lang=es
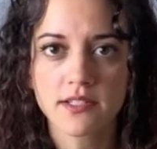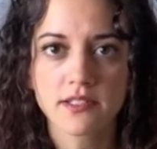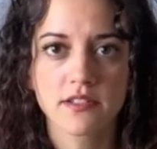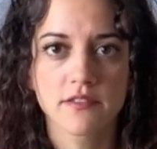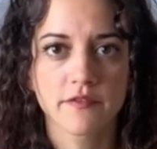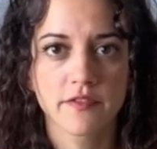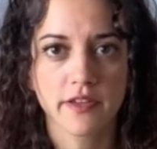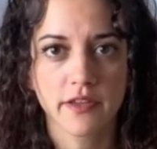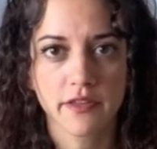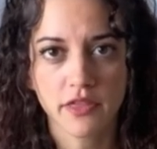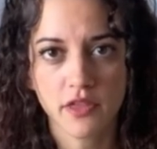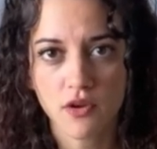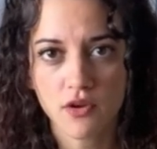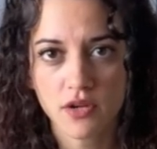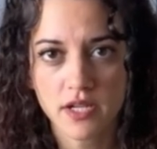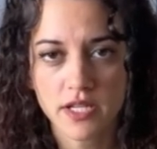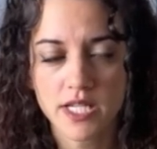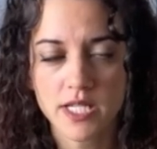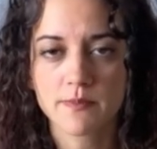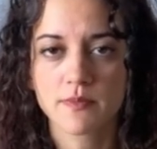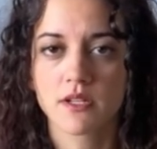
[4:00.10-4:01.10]

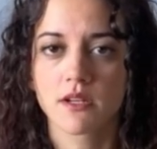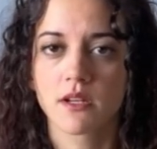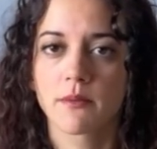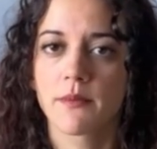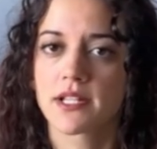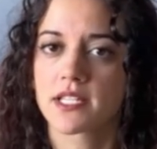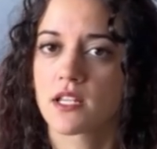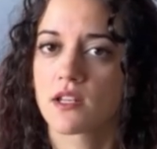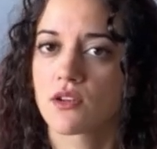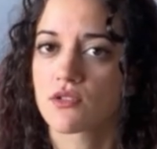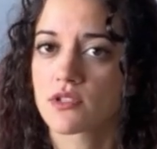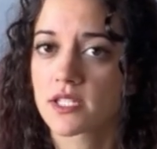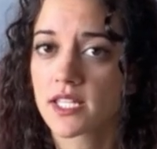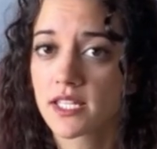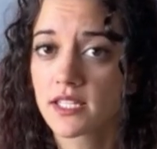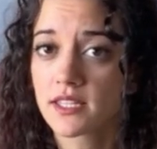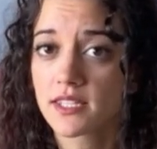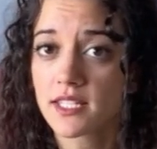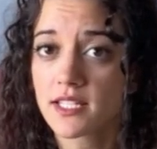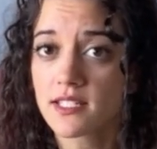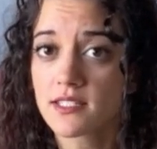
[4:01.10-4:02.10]
infecciones, problemas en los
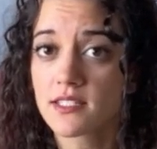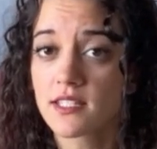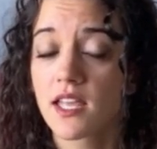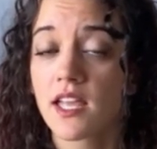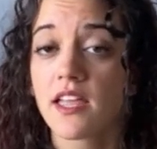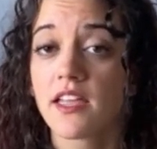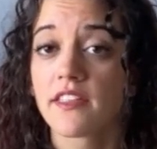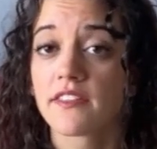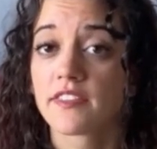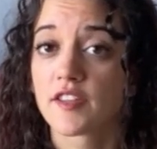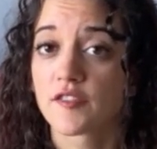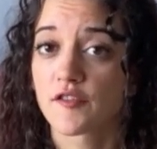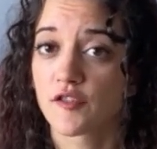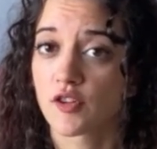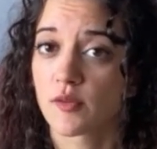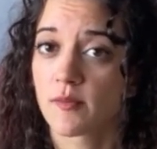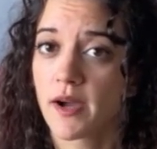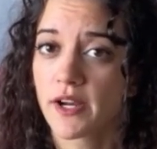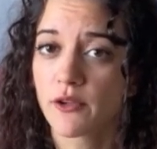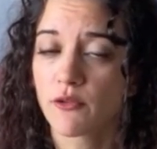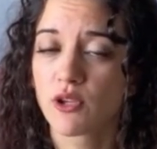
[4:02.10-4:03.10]
dientes,
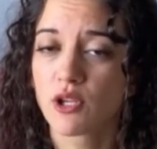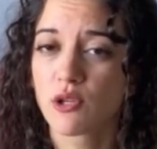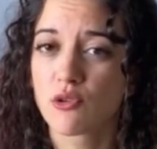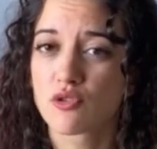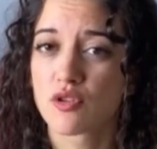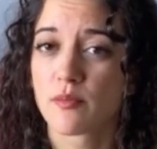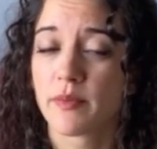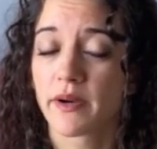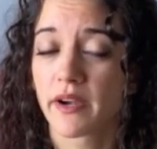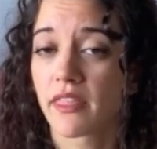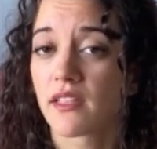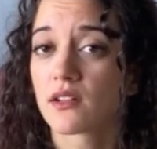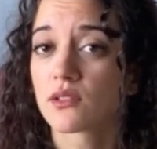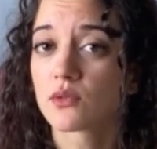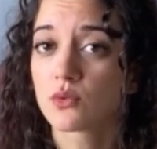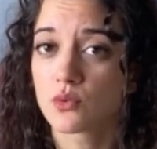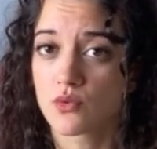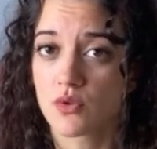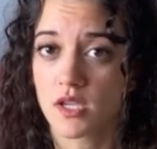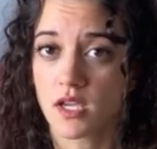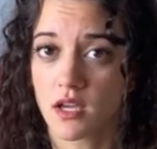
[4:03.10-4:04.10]
deformar o incluso perder
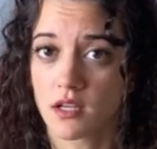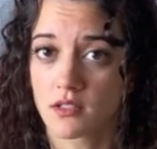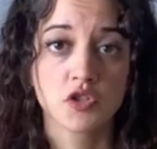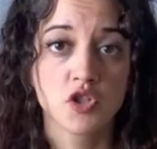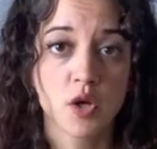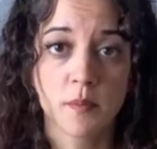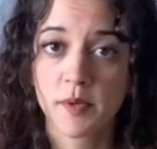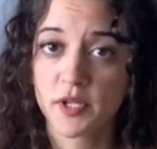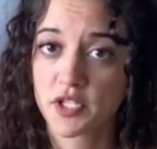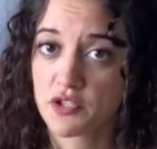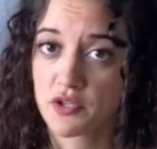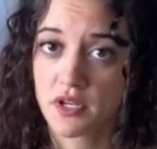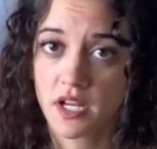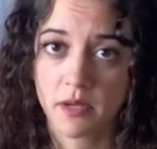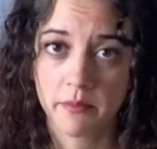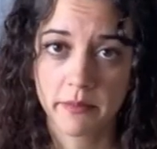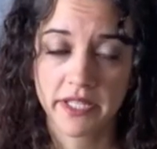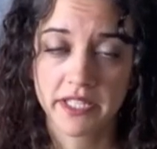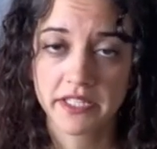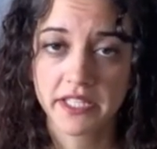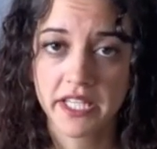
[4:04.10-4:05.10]
tu uña. Yo
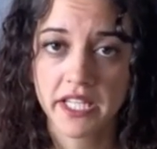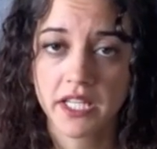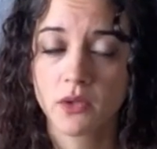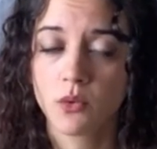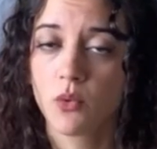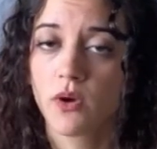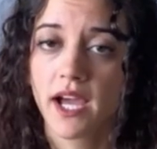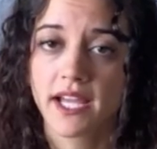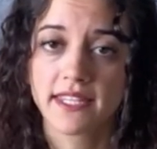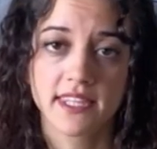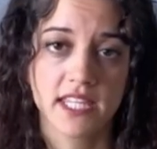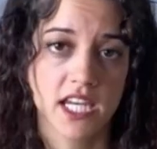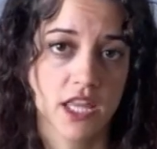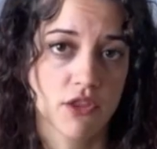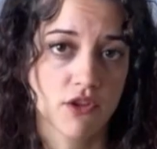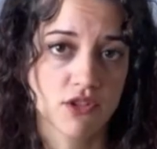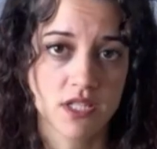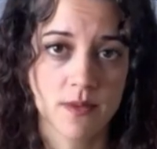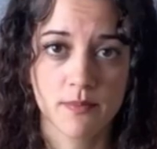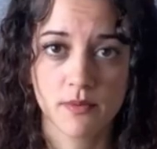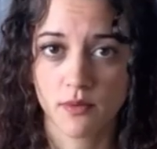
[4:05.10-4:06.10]
personalmente nunca he
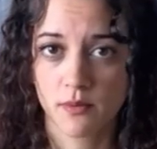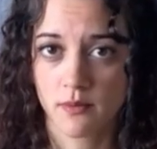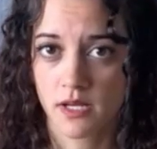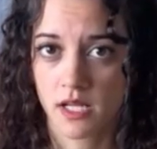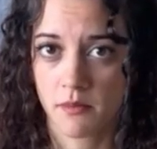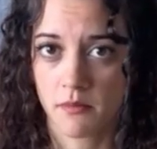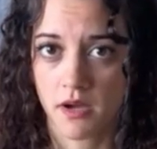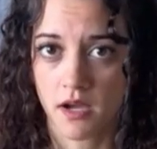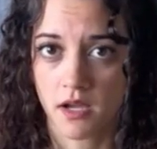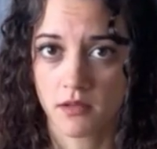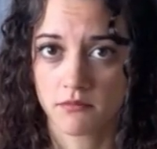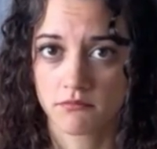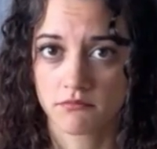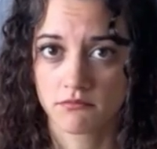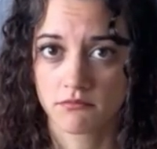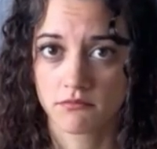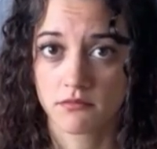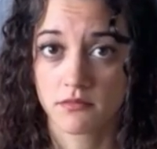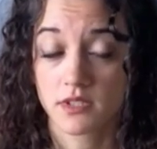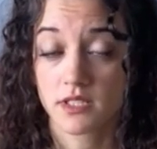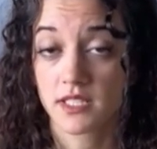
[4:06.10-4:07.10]
tenido ese problema,
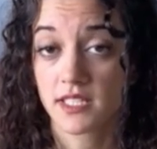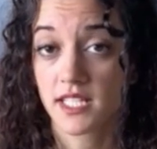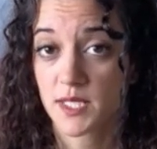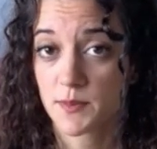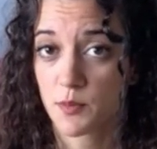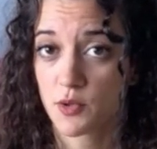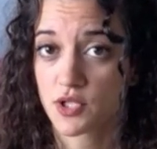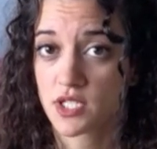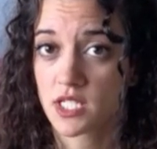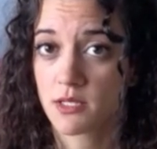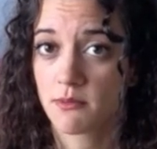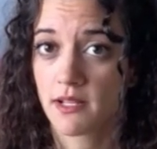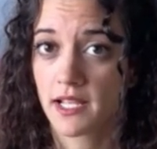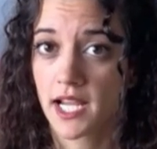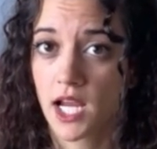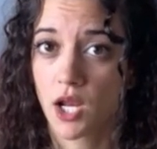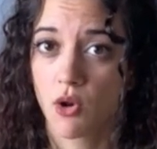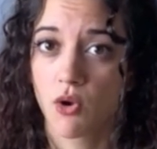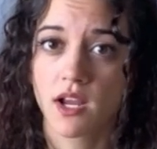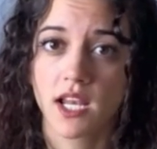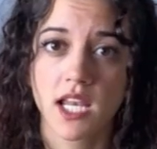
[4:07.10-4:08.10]
y es posible
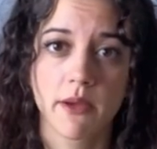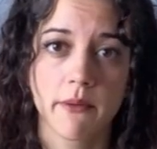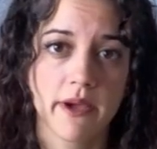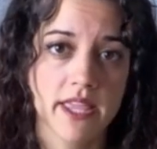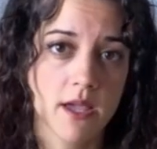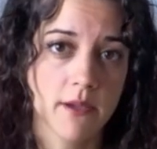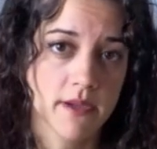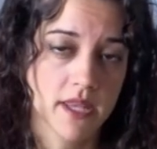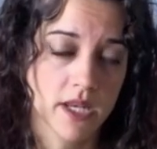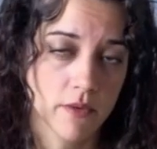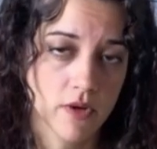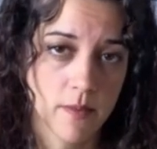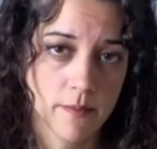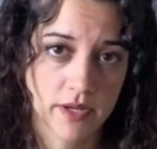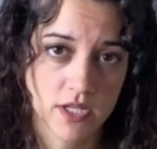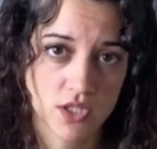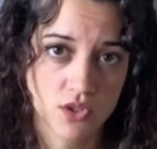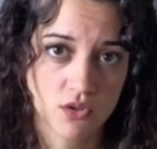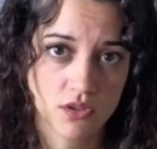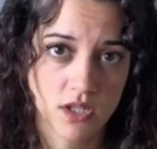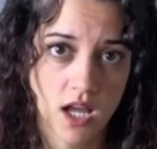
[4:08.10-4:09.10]
que lo que le vaya bien a una
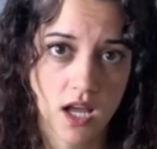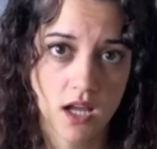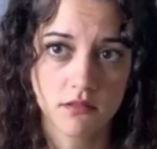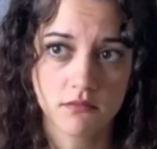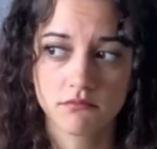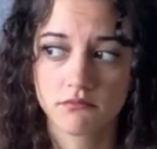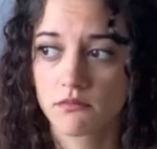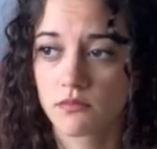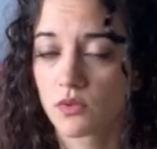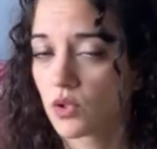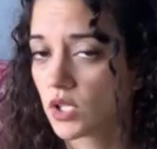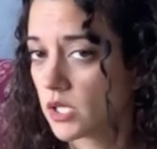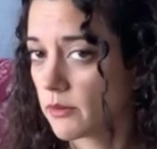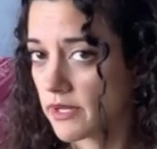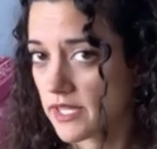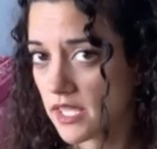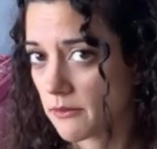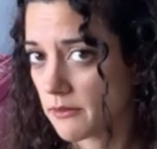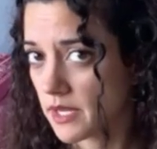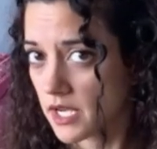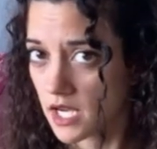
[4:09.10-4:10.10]
persona no le
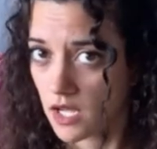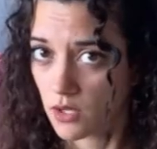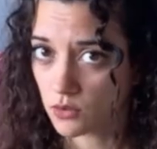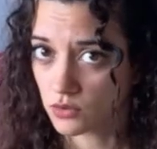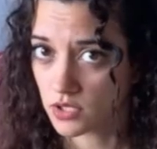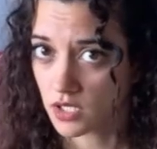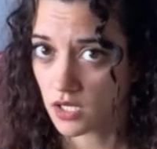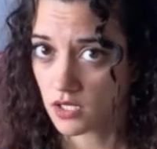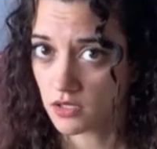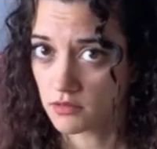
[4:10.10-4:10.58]
vaya bien a otra.